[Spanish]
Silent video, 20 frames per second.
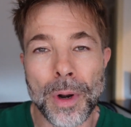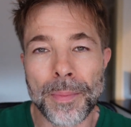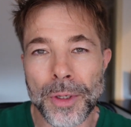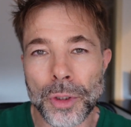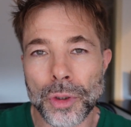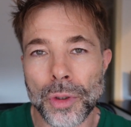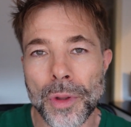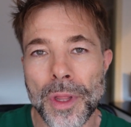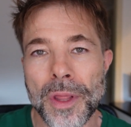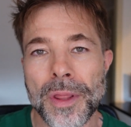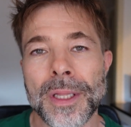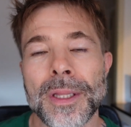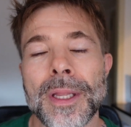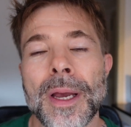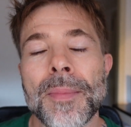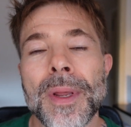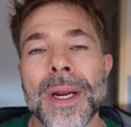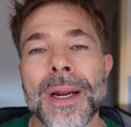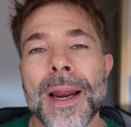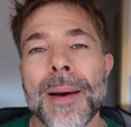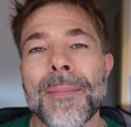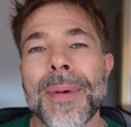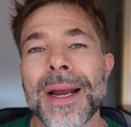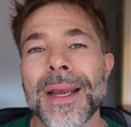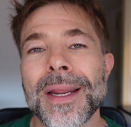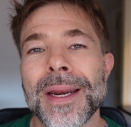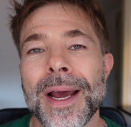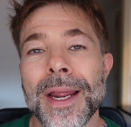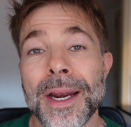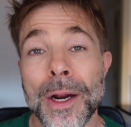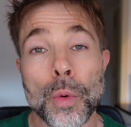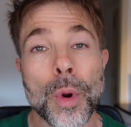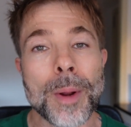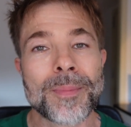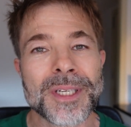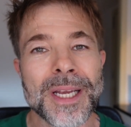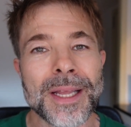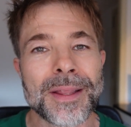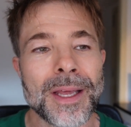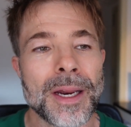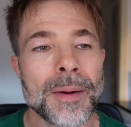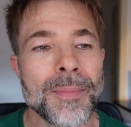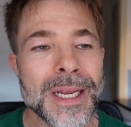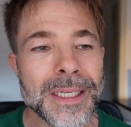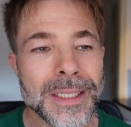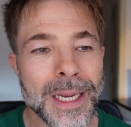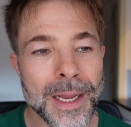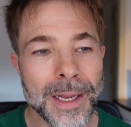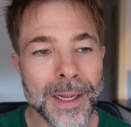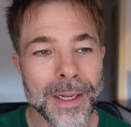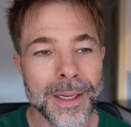al menos lo dicen también en la página, en el website de Hermes,